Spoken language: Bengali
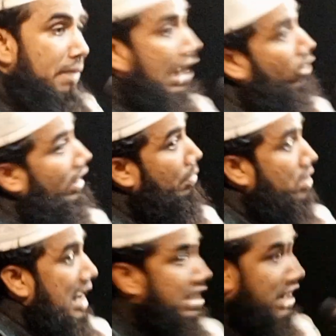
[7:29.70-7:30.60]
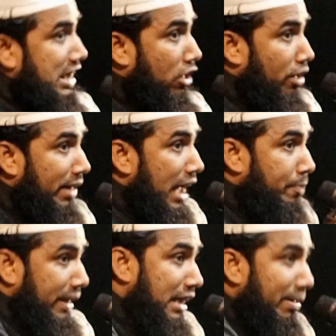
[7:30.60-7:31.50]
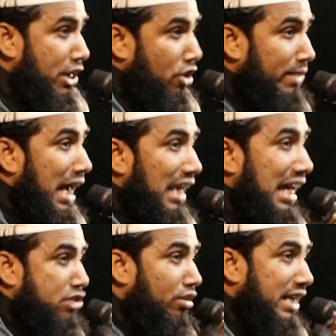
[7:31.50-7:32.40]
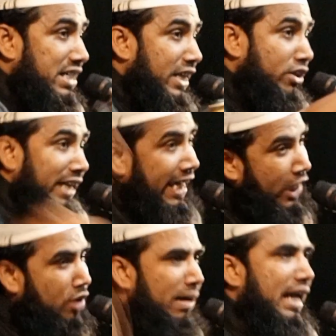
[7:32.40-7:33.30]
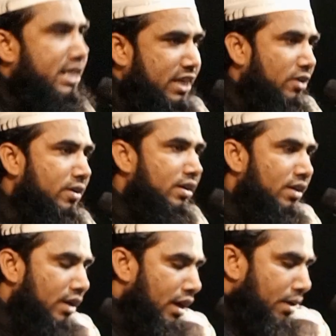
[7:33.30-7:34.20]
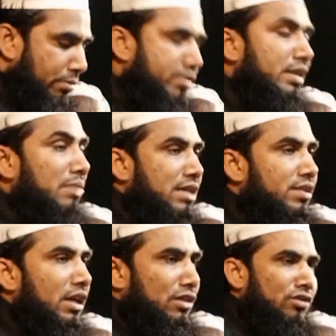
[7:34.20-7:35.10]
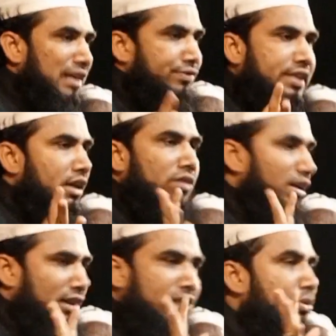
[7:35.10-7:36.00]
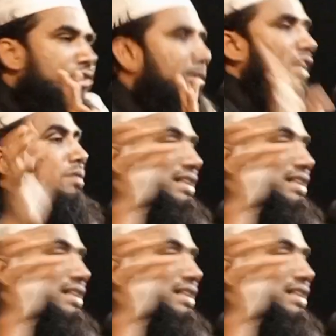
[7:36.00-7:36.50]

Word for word: ভালো করে বোঝার চেষ্টা করবেন এই পৃথিবীর জমিন আল্লাহ একজনকে জিরো থেকে হিরো বানাইছিল বুঝতে পারছি এত তাফসির করলে অত বুঝবেন না